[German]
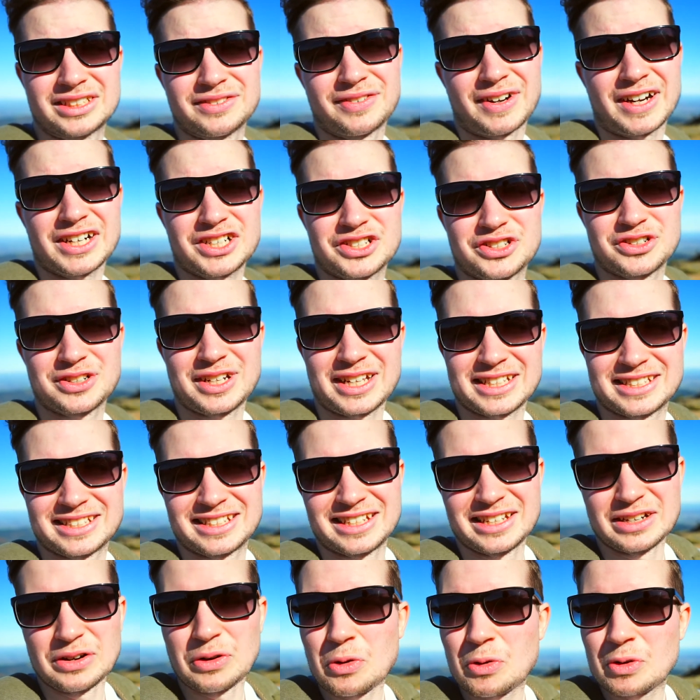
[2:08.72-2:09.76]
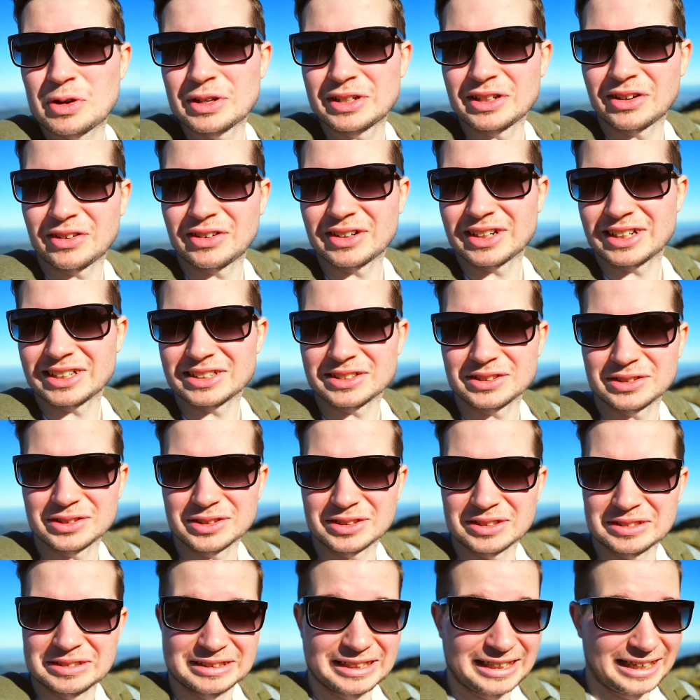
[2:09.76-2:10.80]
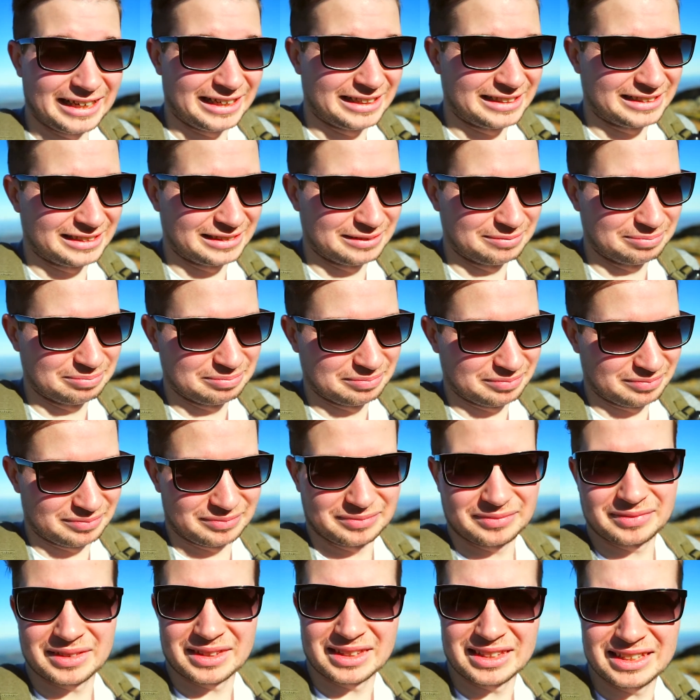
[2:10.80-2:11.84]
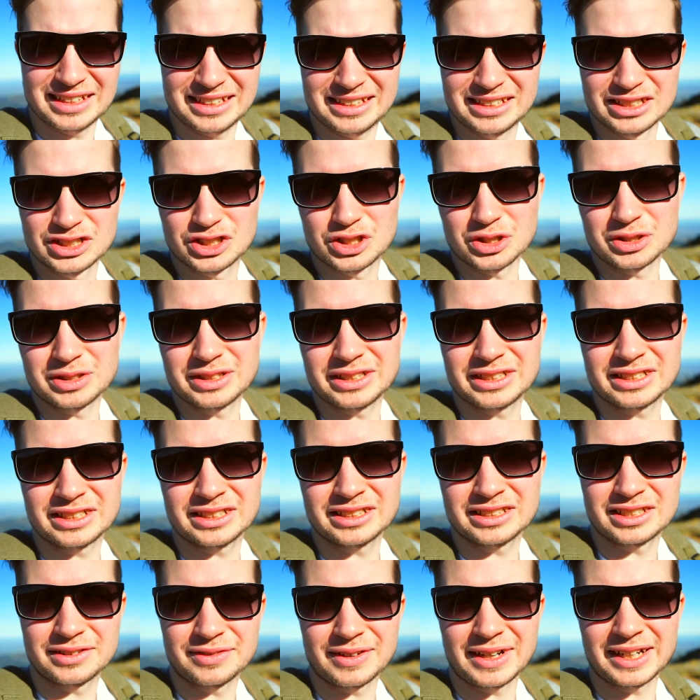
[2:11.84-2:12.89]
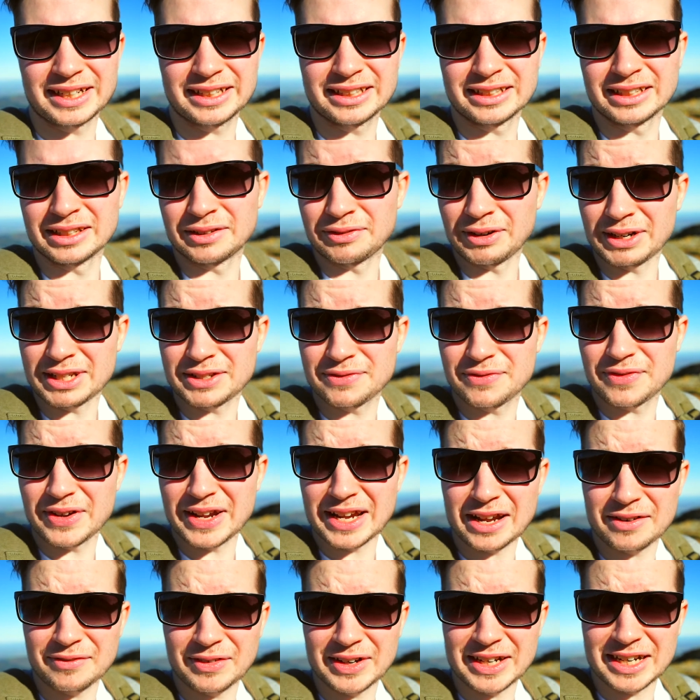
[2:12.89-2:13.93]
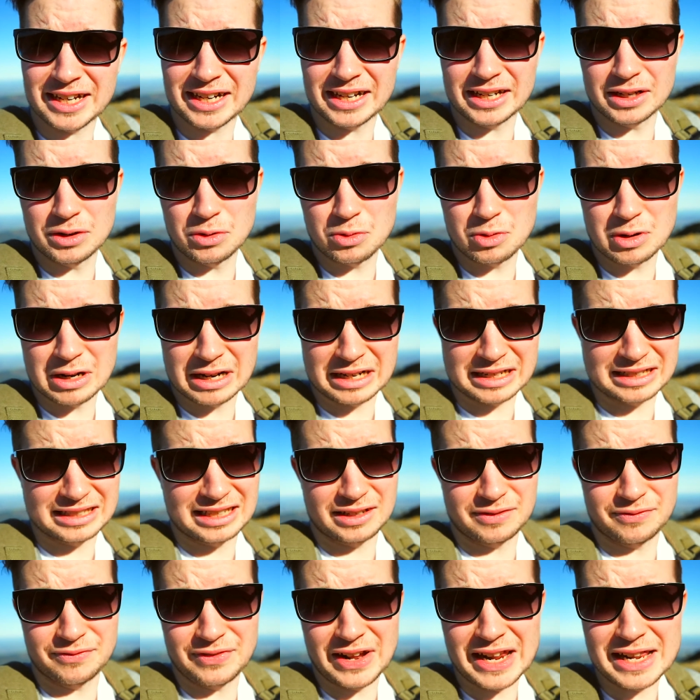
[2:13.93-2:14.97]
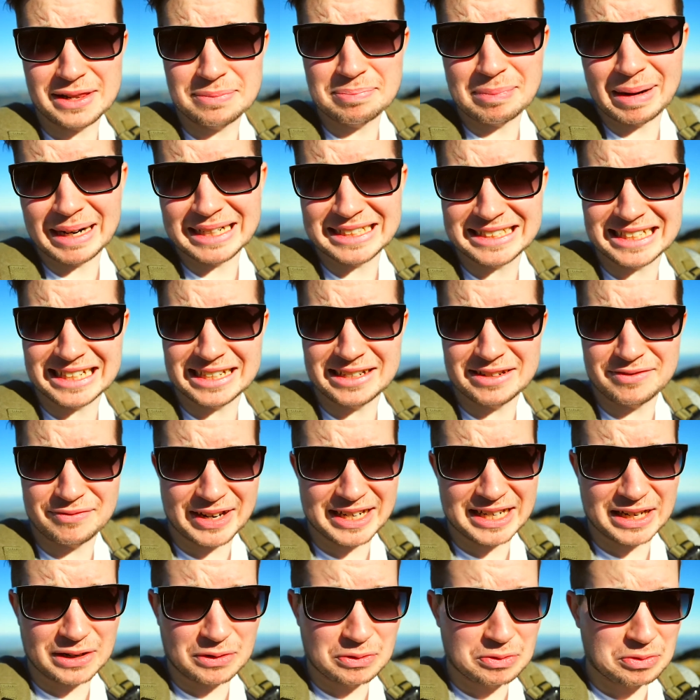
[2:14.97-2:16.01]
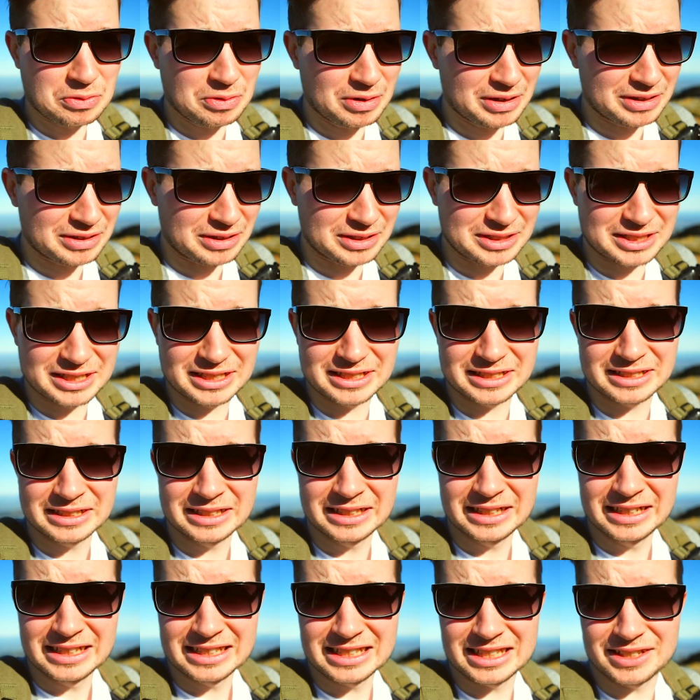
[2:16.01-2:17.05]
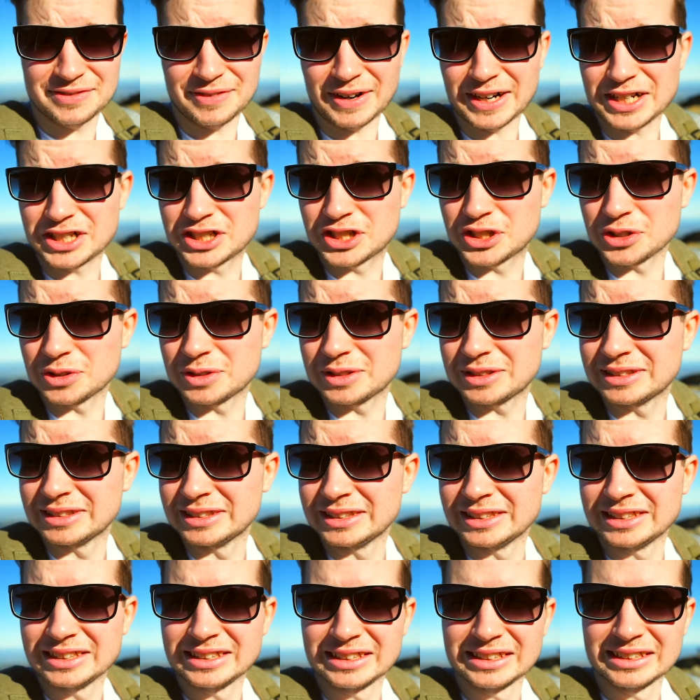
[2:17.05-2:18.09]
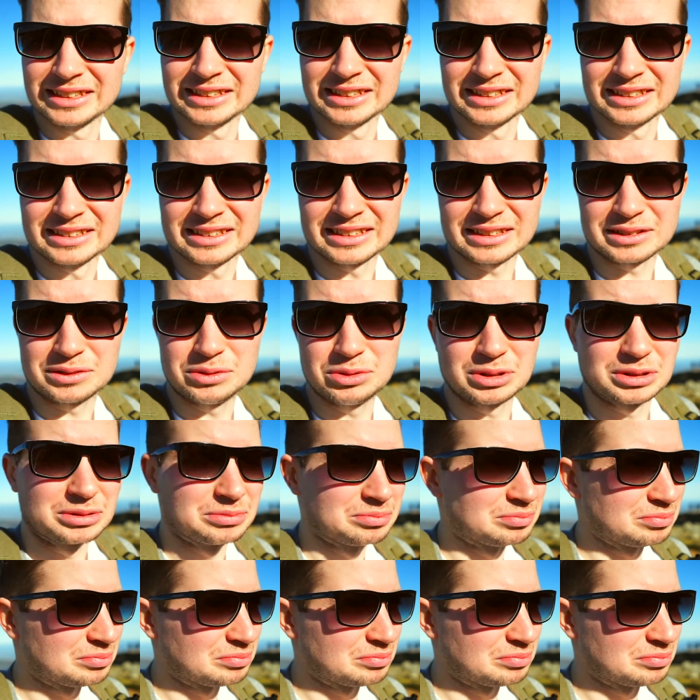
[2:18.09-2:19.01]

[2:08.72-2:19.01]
zwei Stunden hat es hier hochgedauert, also echt nicht eine Stunde, zwei. Ich weiß nicht, welcher Wanderer hier hochgegangen ist, Weltmeister in der Wanderung oder sonstiges. Zwei Stunden. Na gut,